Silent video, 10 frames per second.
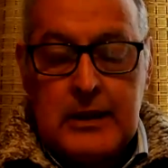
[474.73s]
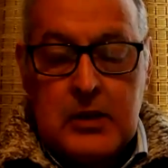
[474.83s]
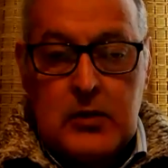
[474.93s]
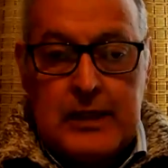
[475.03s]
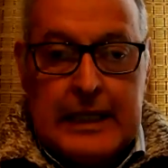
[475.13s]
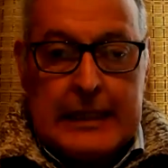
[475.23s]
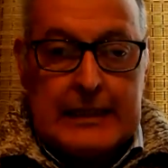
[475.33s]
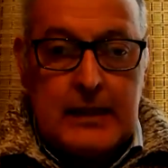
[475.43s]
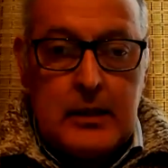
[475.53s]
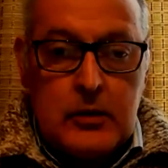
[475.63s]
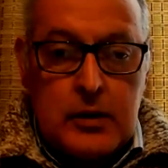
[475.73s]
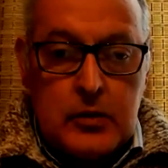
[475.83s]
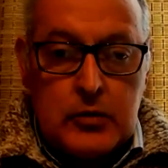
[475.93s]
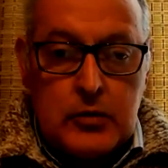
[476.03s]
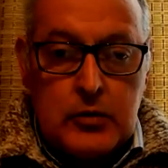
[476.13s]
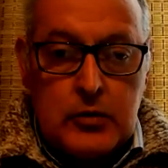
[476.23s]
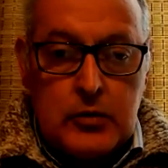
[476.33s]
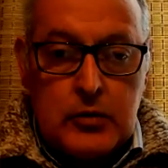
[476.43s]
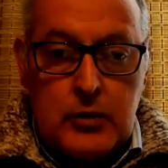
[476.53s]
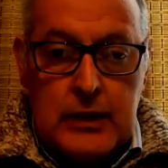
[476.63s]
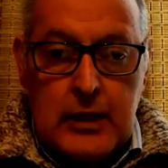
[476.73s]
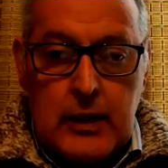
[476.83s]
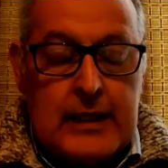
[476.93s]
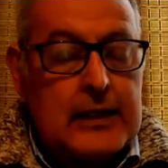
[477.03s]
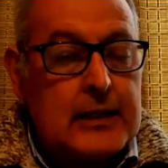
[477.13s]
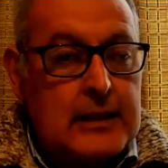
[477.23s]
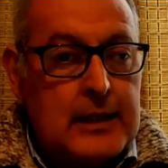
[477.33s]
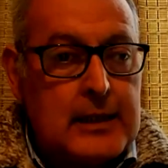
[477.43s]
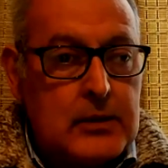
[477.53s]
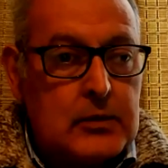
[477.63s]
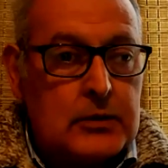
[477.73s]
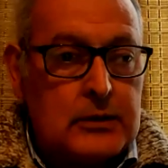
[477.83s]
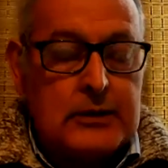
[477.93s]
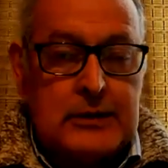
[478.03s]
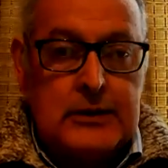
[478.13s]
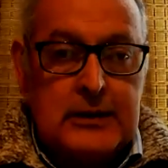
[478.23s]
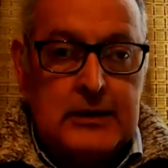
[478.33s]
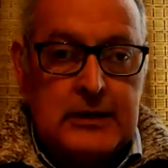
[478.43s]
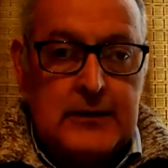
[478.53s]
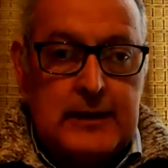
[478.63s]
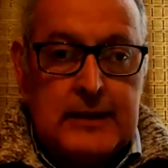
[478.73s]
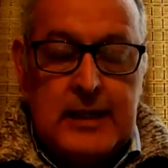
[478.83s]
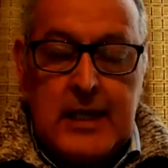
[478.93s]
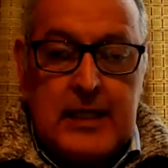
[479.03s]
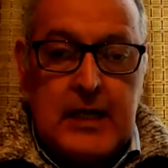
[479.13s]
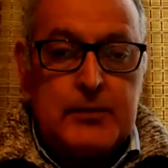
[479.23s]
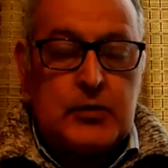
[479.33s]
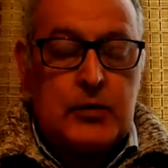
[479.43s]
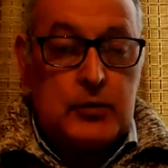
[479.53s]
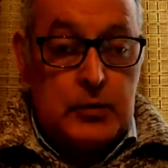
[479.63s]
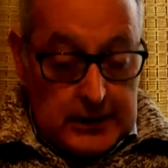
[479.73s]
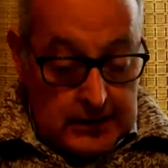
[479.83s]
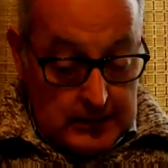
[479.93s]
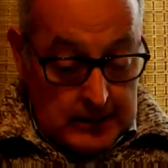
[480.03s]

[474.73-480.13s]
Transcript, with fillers: con el anhelo de construir el hogar eterno de felicidad absoluta,